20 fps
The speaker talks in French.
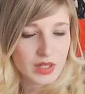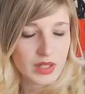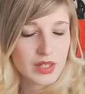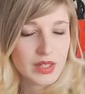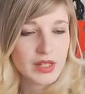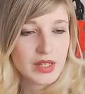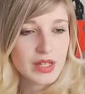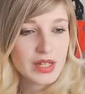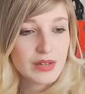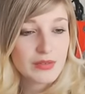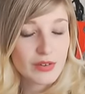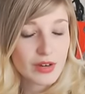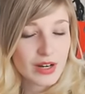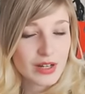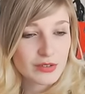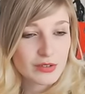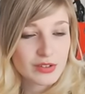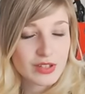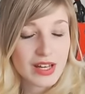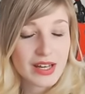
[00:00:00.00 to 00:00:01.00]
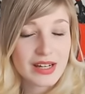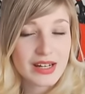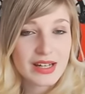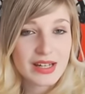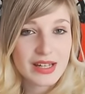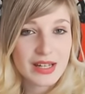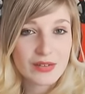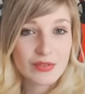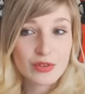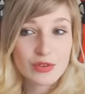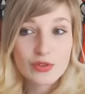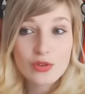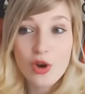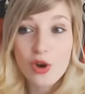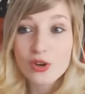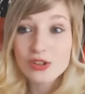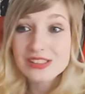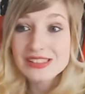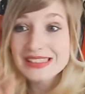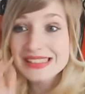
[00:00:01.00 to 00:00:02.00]
Et voilà, notre Harley est revenu en
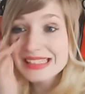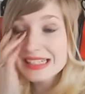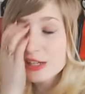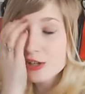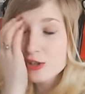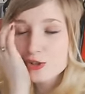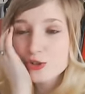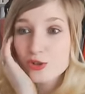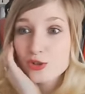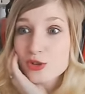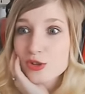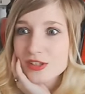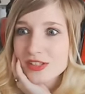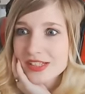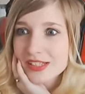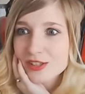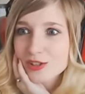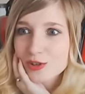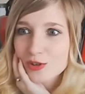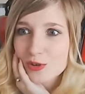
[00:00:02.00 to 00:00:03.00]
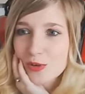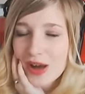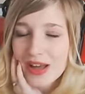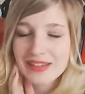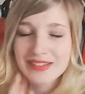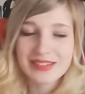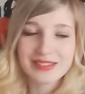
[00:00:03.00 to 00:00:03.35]
style Suicide Squad.